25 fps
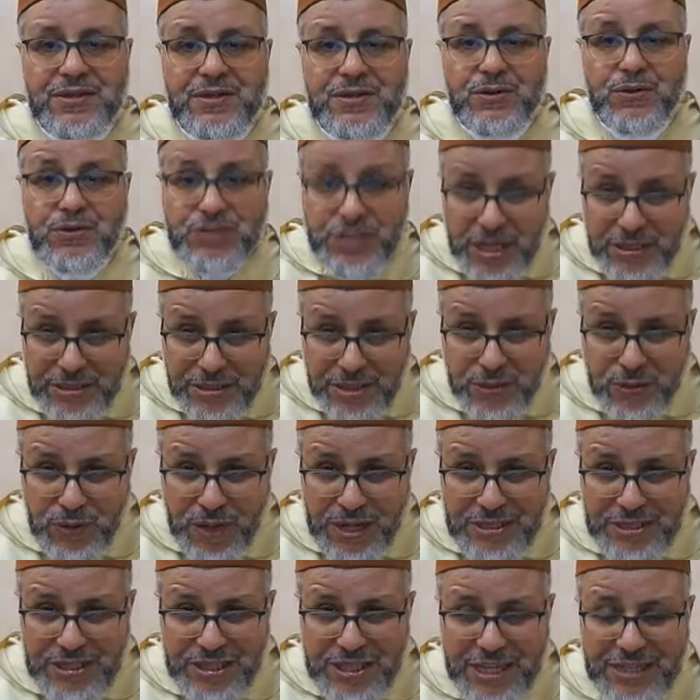واش غادي يضوا
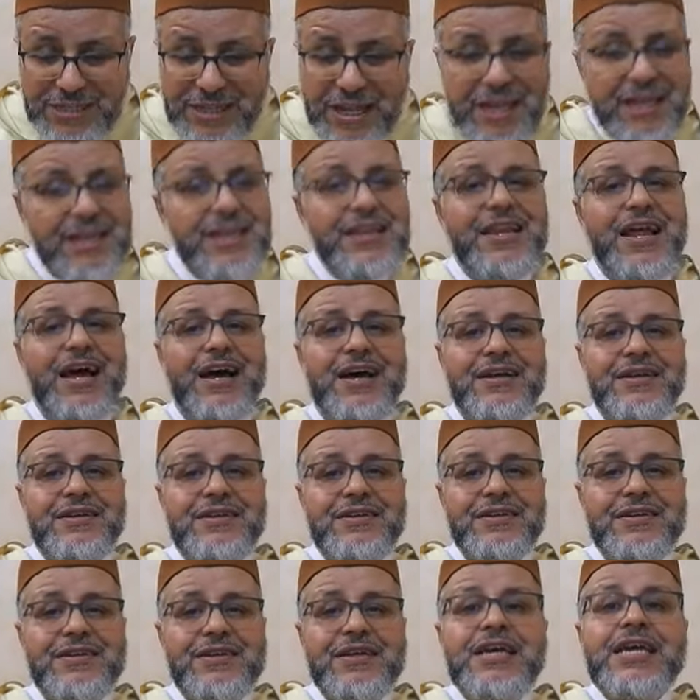هذا الشيء هذا لا
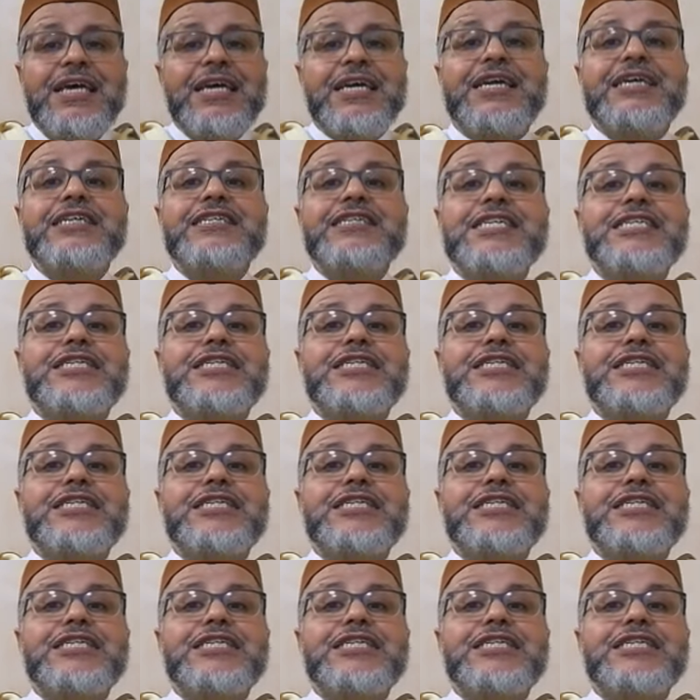كنتي